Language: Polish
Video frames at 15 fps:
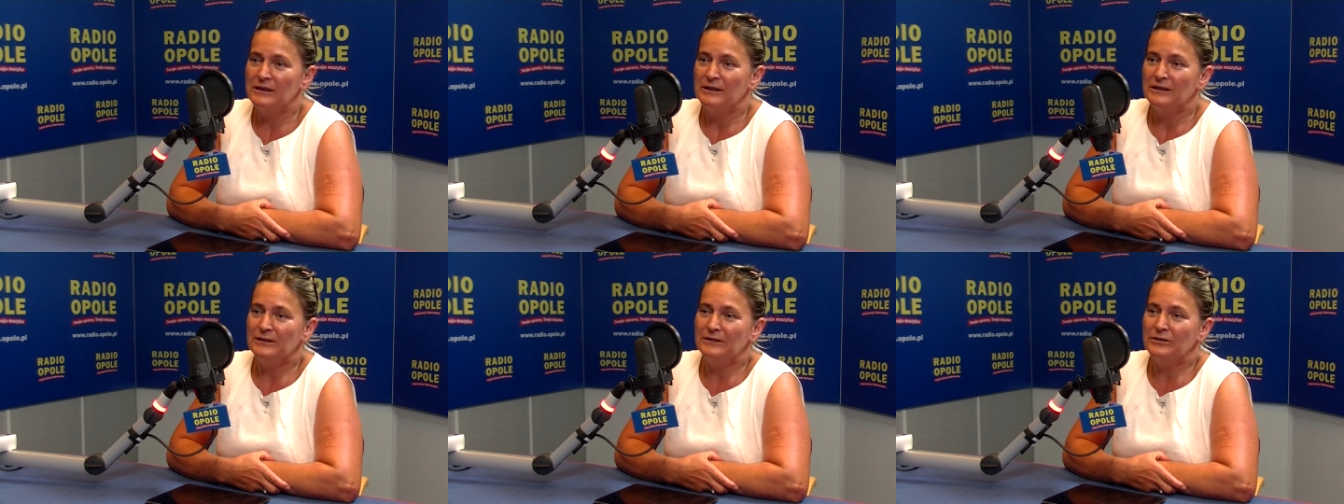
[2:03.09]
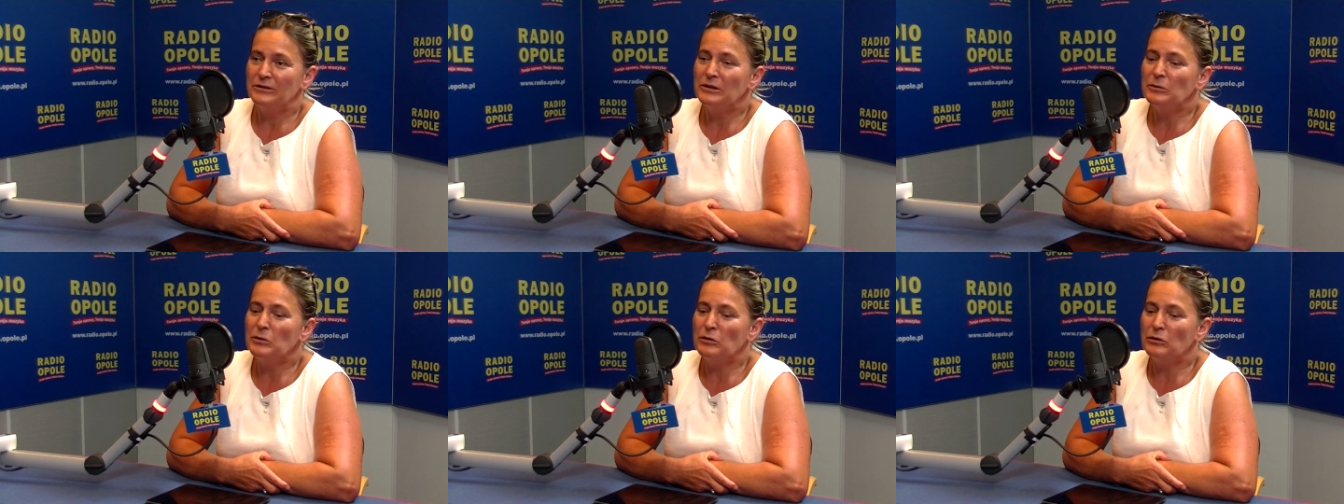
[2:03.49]
no
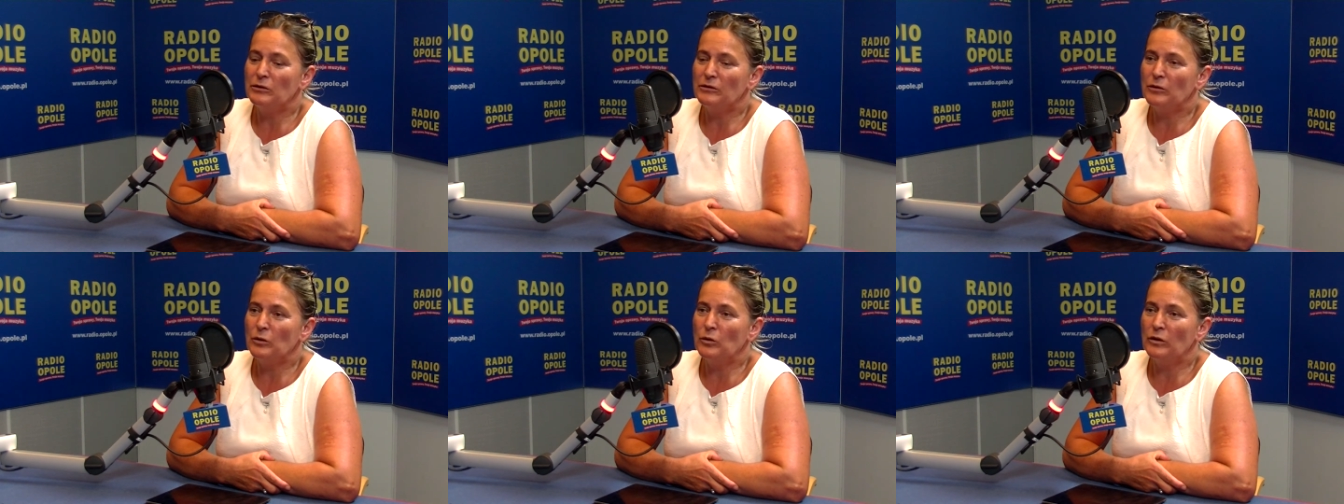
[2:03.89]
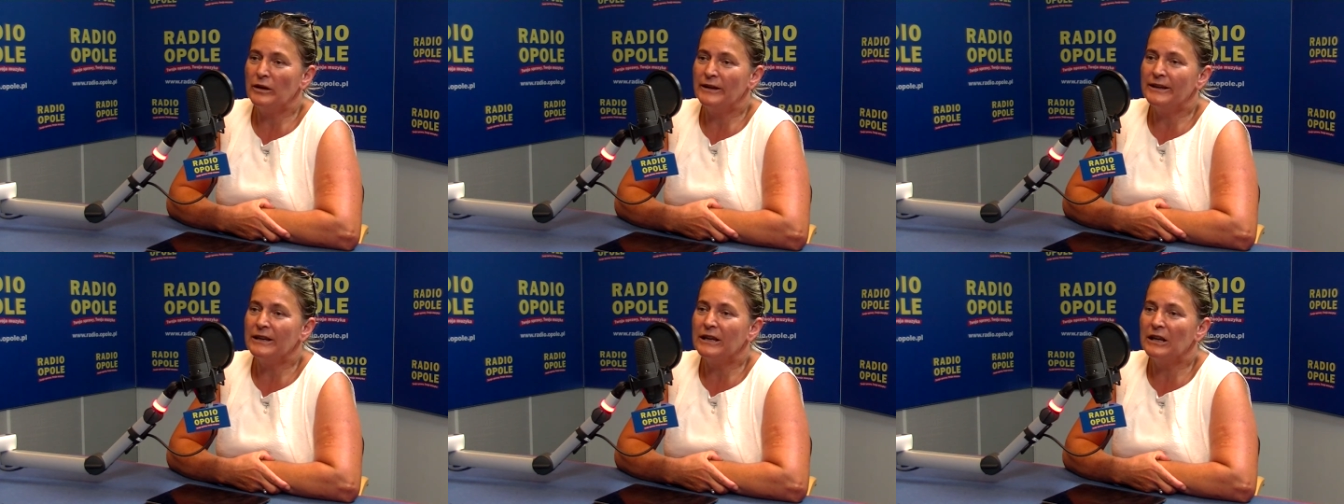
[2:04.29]
nie było w
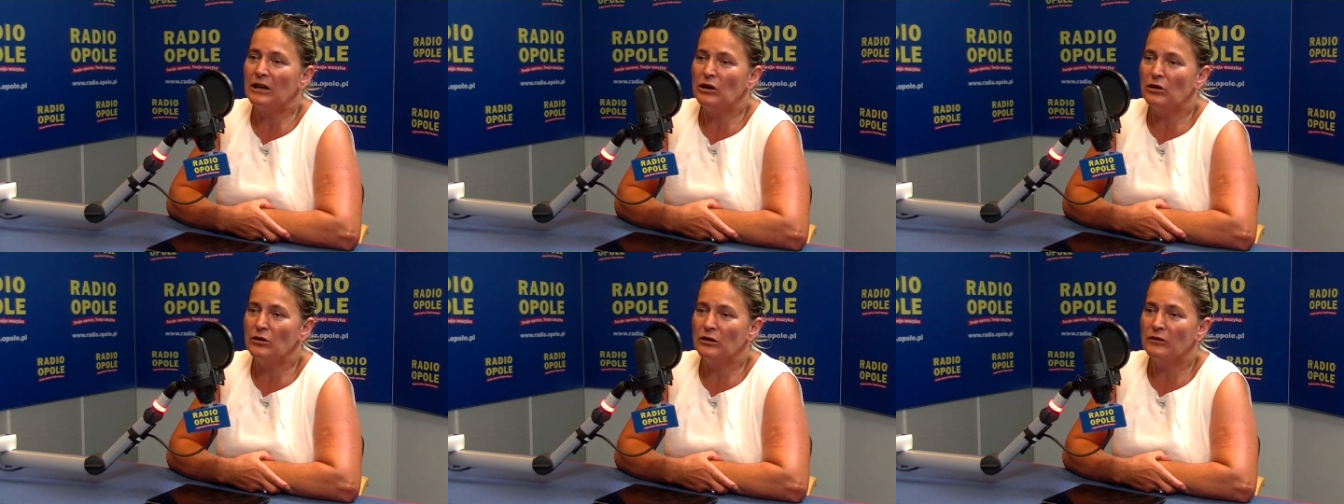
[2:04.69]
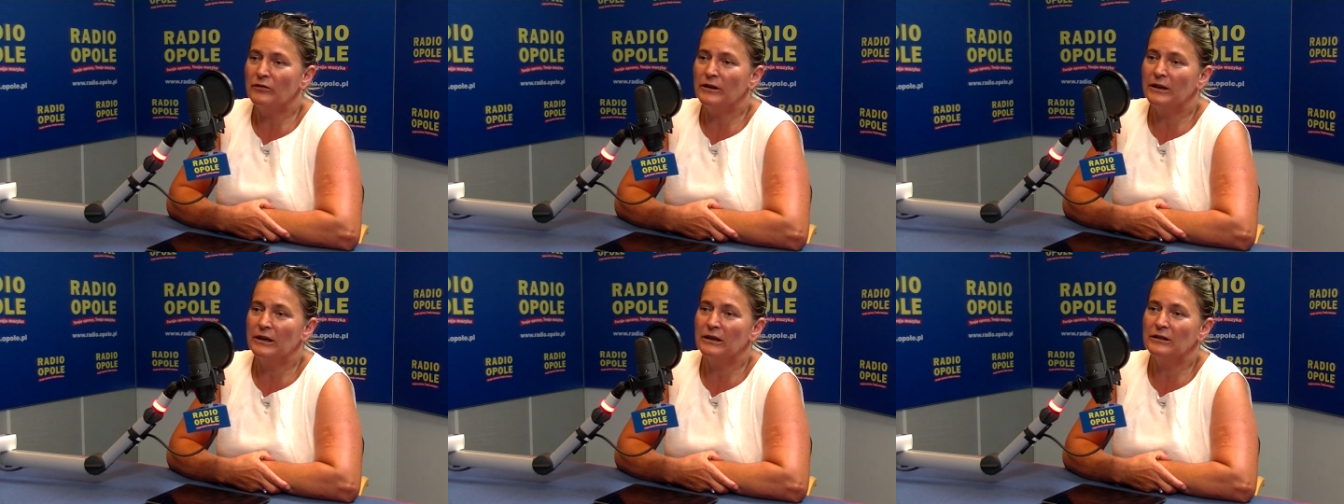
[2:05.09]
ogóle
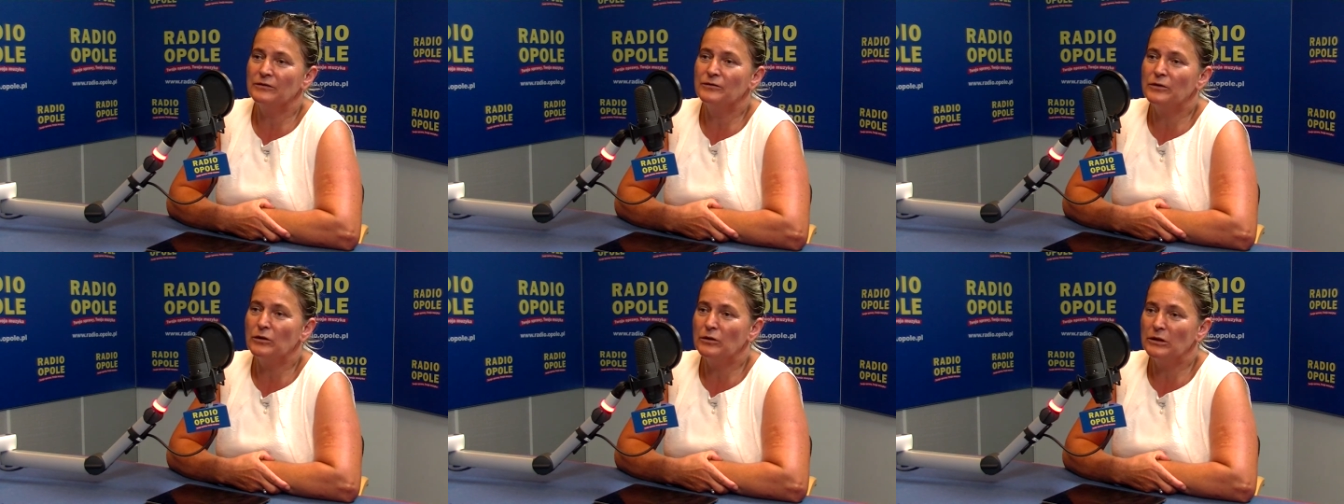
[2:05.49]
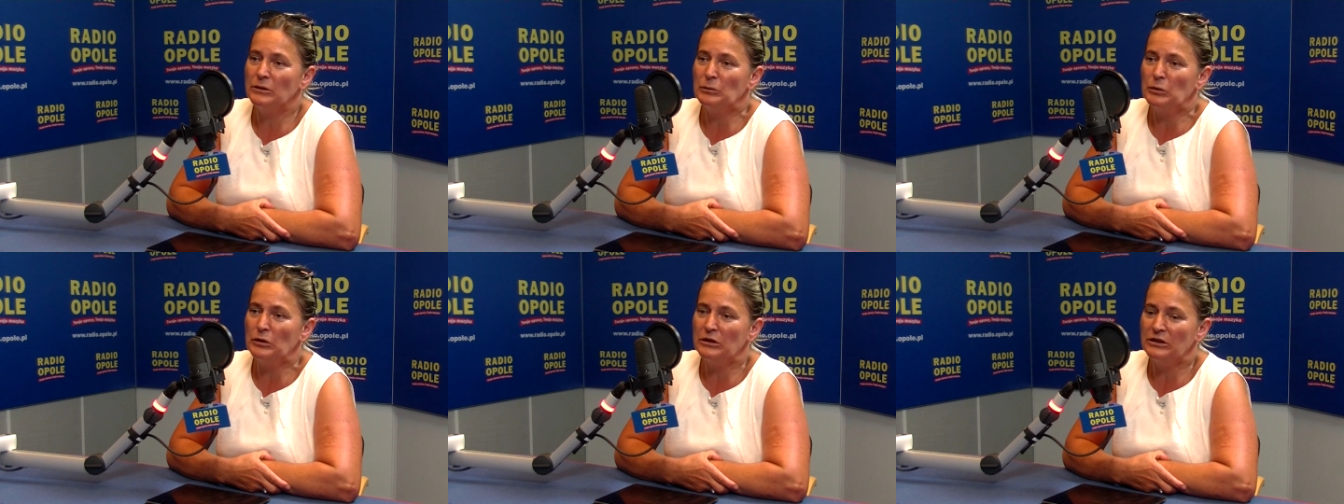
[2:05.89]
jakiejkolwiek woli
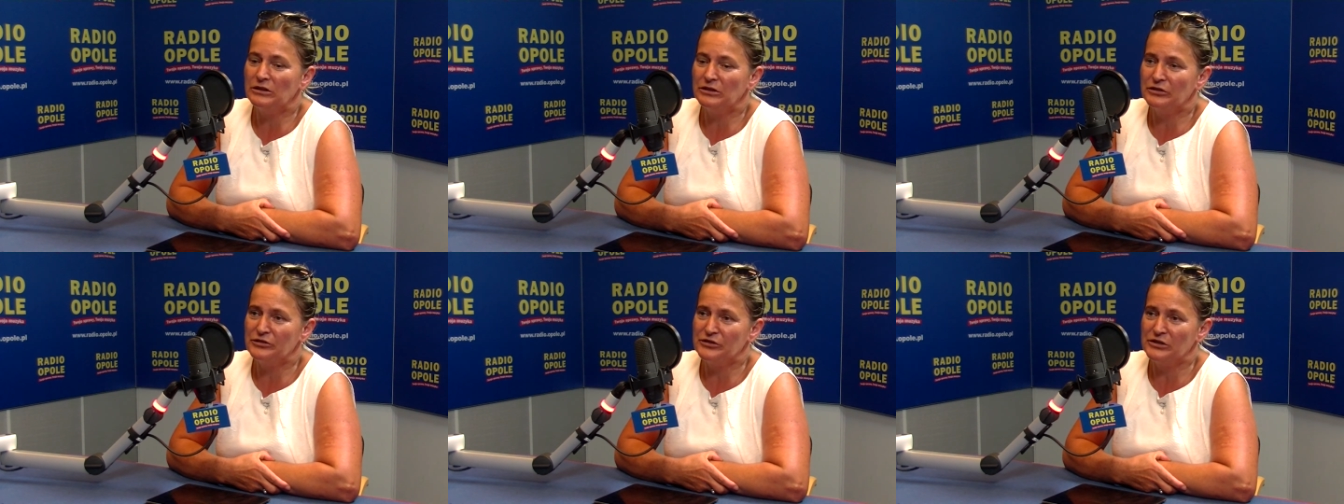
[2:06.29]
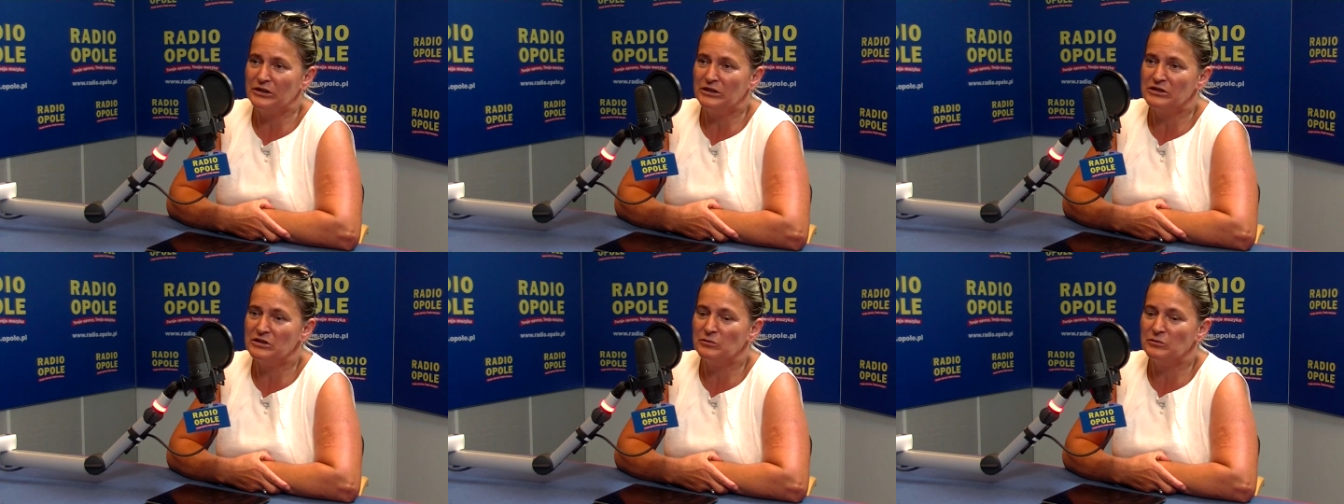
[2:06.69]
politycznej,